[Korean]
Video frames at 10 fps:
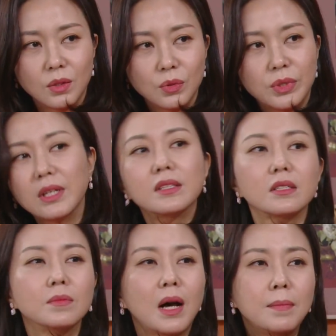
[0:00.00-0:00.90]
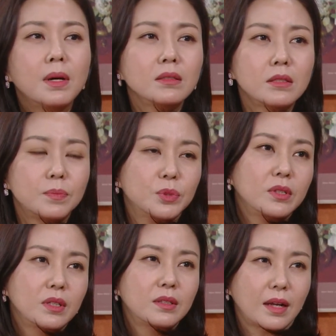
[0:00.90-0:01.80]
우리가 지금 한 방 쓸
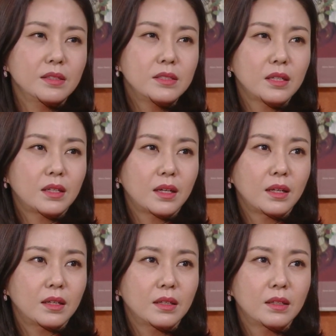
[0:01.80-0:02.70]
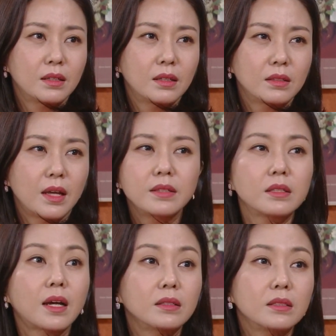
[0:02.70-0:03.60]
분위기는 아니잖아. 나
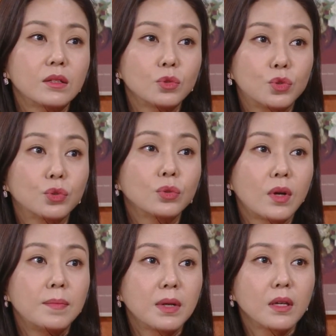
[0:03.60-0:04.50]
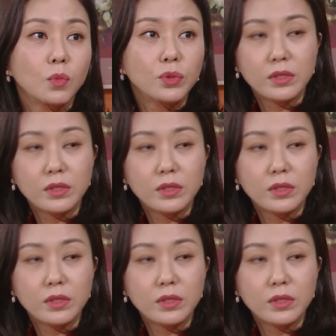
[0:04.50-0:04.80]
이제 당신하고 죽어도 한 방에 못